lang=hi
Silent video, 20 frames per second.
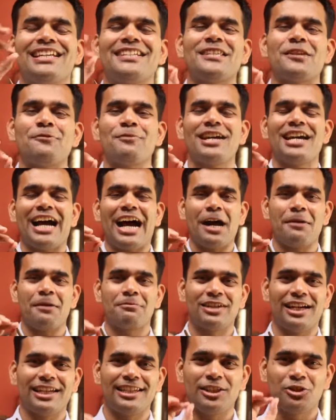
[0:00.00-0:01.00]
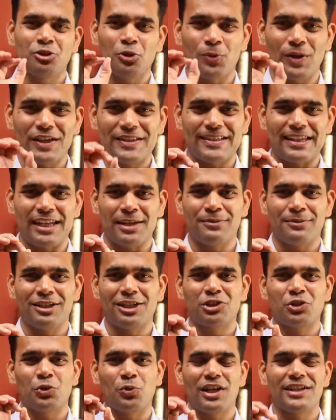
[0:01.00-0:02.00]
इसी में आप डालिए थोड़ा सा
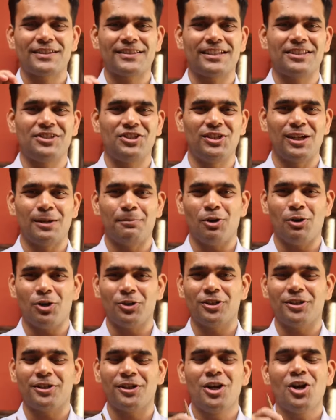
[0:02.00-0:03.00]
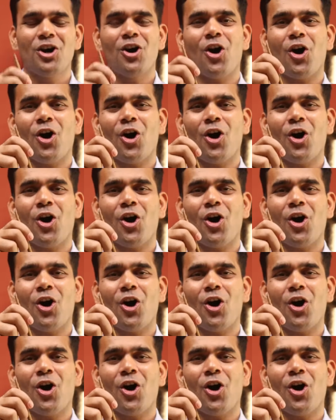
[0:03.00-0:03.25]
नमक थोड़ा सा जीरा पाउडर